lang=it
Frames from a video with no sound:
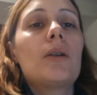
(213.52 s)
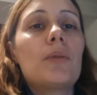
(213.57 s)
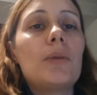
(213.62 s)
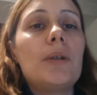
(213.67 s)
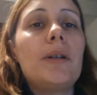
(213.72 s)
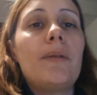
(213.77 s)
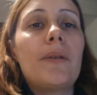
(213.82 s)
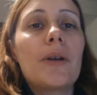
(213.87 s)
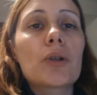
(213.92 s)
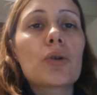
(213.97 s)

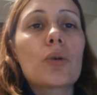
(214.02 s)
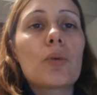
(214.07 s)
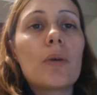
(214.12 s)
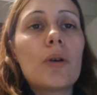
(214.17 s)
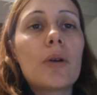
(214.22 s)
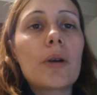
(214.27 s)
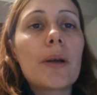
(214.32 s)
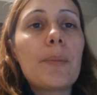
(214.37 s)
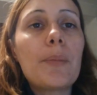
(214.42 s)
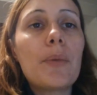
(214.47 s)
quindi faccio
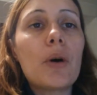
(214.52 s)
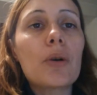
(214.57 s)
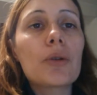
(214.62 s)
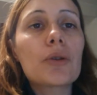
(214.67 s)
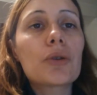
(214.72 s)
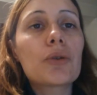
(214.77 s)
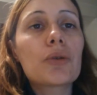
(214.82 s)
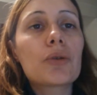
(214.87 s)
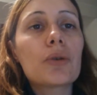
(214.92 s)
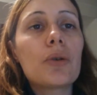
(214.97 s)
quello che
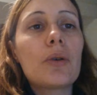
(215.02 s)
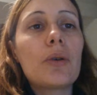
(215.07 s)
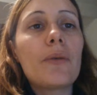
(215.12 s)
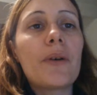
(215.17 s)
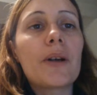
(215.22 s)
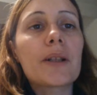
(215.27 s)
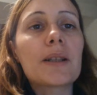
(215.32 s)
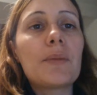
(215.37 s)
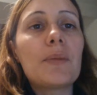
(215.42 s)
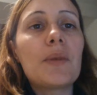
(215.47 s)
posso,
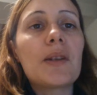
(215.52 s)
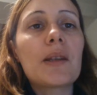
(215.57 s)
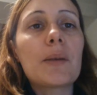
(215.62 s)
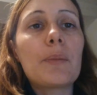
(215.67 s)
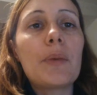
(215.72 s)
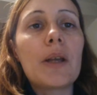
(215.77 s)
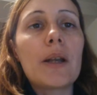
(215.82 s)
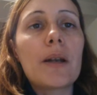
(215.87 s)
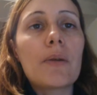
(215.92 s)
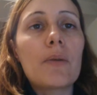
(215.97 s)
fatemi
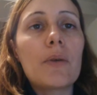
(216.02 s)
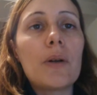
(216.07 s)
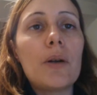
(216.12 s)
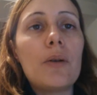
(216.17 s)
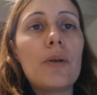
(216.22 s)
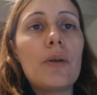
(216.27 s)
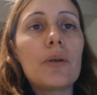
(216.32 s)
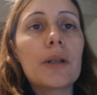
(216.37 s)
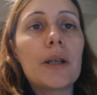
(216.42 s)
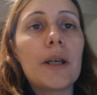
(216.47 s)
sapere
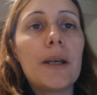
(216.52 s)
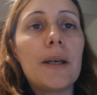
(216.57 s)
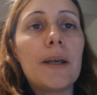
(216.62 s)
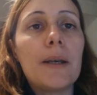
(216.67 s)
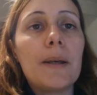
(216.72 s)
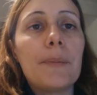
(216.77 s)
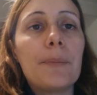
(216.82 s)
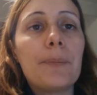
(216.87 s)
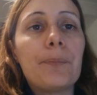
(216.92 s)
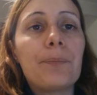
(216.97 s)
quello
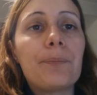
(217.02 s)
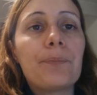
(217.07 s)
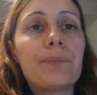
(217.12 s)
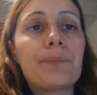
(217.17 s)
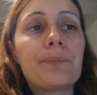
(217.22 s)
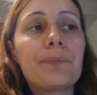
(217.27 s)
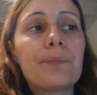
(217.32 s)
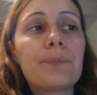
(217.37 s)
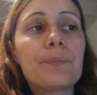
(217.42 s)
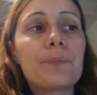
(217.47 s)
che,
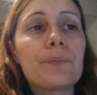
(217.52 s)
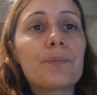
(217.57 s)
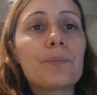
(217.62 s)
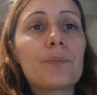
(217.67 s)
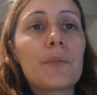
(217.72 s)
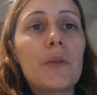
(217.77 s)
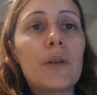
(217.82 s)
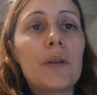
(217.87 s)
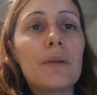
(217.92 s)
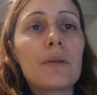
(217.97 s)

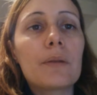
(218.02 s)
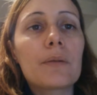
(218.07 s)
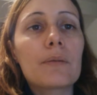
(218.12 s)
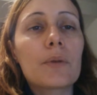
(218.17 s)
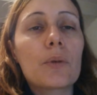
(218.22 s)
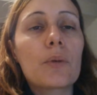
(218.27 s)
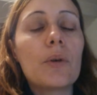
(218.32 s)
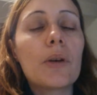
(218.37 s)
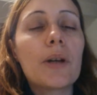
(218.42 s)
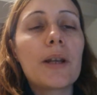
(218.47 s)
mm,
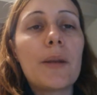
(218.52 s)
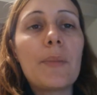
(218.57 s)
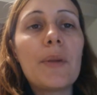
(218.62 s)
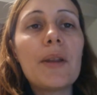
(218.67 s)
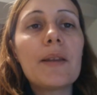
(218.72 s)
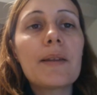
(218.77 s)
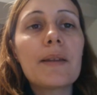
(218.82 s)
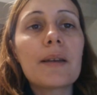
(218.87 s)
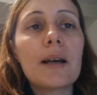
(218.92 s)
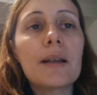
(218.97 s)
quello che ne
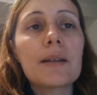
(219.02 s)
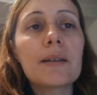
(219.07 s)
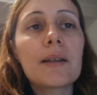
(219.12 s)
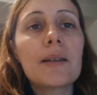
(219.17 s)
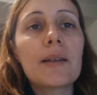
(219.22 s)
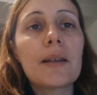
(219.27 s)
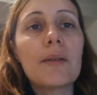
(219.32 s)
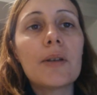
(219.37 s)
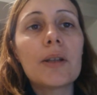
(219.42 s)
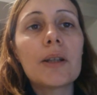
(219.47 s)

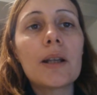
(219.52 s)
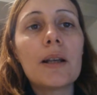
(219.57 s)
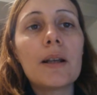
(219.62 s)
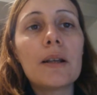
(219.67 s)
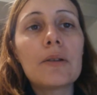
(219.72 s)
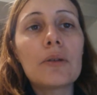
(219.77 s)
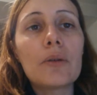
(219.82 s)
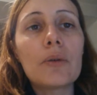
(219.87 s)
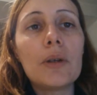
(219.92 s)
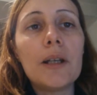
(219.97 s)
pensate, se avete
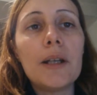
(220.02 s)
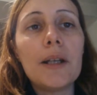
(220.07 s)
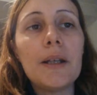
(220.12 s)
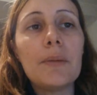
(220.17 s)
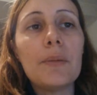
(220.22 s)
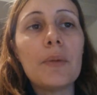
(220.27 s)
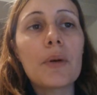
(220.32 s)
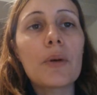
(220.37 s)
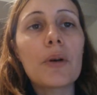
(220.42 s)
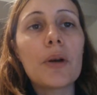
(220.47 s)
letto il
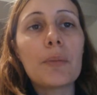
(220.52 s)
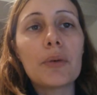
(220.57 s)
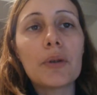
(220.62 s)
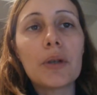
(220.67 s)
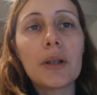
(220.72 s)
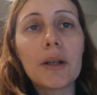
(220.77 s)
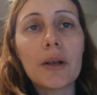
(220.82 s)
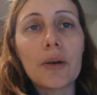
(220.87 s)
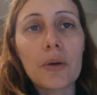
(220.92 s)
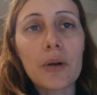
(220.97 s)
libro e
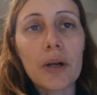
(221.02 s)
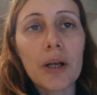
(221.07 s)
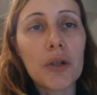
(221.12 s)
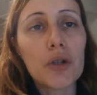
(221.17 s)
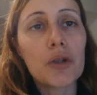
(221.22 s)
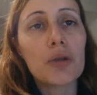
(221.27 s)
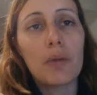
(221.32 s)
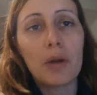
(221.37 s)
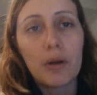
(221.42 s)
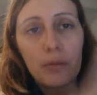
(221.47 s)
potete
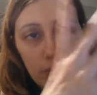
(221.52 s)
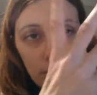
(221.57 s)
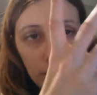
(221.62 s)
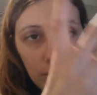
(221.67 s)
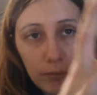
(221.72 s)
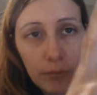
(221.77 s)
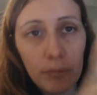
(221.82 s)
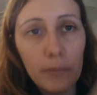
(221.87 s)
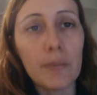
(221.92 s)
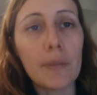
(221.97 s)
correggermi,
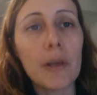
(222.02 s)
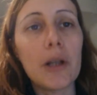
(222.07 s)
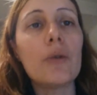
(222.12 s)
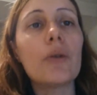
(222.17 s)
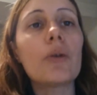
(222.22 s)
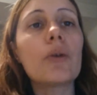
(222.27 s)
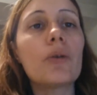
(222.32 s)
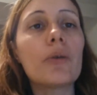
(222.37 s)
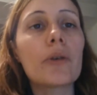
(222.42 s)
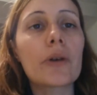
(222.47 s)

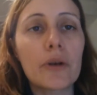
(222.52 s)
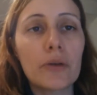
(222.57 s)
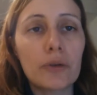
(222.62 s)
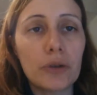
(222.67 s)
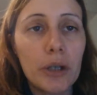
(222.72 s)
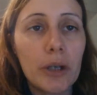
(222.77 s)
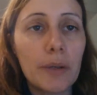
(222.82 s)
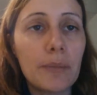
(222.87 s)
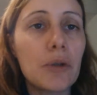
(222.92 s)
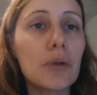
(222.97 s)
meglio ancora
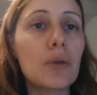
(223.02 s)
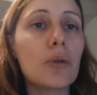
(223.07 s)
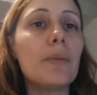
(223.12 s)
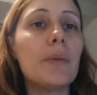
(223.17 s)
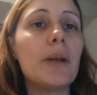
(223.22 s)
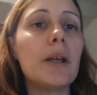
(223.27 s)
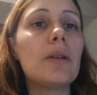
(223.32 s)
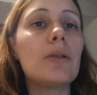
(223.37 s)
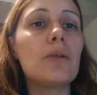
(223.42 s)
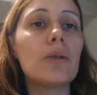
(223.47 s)
così capisco
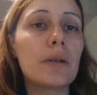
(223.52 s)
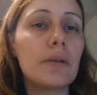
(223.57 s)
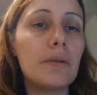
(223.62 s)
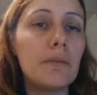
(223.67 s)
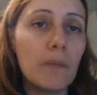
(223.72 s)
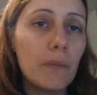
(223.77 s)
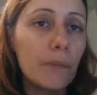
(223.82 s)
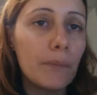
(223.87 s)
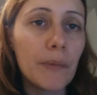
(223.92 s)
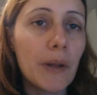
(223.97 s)
meglio,
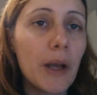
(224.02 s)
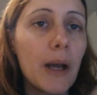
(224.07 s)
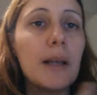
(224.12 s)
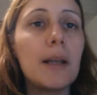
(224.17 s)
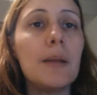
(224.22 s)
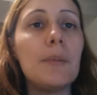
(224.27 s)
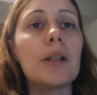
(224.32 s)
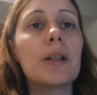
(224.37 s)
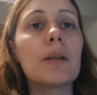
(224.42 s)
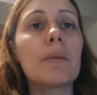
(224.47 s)

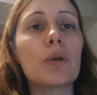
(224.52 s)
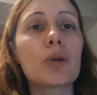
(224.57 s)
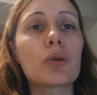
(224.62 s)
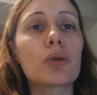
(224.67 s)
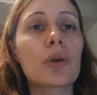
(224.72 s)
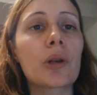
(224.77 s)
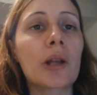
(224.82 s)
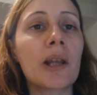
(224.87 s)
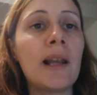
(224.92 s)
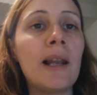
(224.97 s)
al limite
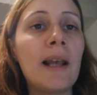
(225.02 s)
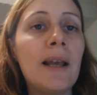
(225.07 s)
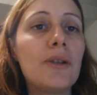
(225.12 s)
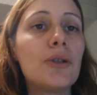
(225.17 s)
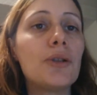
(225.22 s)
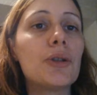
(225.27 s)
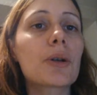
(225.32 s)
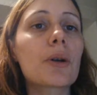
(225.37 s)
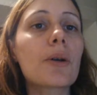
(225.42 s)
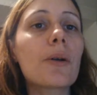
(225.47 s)
posso
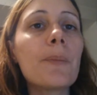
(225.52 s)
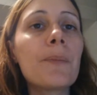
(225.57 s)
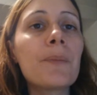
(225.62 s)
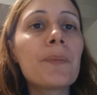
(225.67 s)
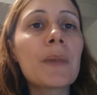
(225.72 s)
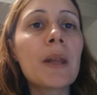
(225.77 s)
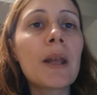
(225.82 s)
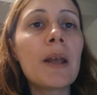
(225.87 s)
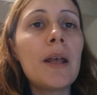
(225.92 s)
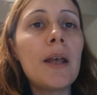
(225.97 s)
rileggerlo
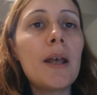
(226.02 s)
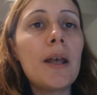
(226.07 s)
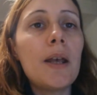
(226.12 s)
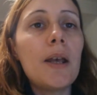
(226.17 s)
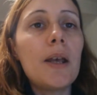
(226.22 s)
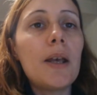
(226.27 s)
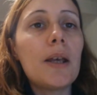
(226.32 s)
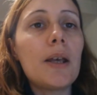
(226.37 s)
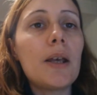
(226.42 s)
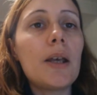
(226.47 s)

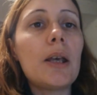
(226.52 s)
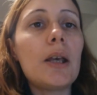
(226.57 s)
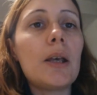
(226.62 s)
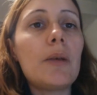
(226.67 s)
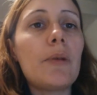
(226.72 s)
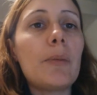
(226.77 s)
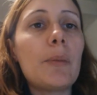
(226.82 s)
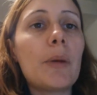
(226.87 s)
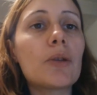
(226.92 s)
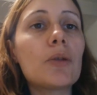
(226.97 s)

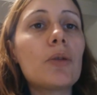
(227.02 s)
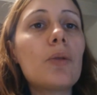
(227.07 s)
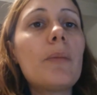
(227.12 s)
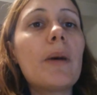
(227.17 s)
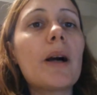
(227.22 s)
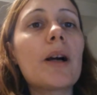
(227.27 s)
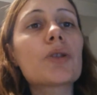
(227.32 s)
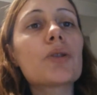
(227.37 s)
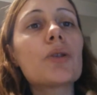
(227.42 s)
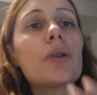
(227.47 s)
e vi mando un
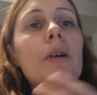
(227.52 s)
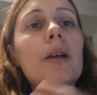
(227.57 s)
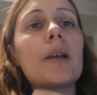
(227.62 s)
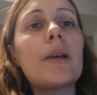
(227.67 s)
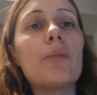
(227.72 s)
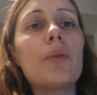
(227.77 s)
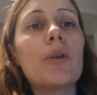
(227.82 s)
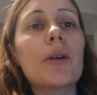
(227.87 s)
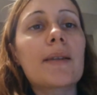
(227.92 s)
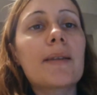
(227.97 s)
bacio
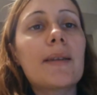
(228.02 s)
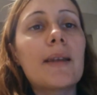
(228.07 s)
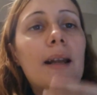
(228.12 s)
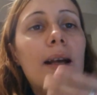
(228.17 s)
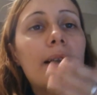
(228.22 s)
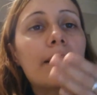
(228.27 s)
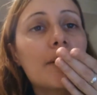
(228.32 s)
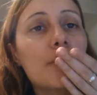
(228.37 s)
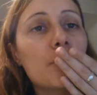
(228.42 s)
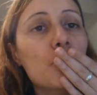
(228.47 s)
e buona
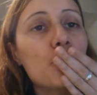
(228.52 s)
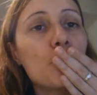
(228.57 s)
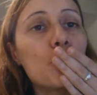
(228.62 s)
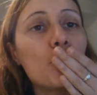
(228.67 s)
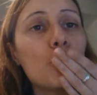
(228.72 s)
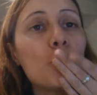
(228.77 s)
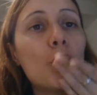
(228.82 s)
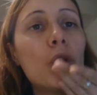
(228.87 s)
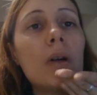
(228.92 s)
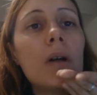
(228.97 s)
serata
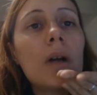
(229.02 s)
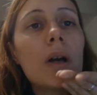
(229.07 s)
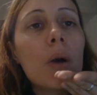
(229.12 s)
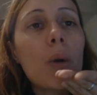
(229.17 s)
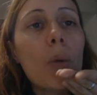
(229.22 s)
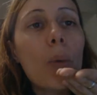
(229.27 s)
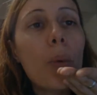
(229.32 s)
mm.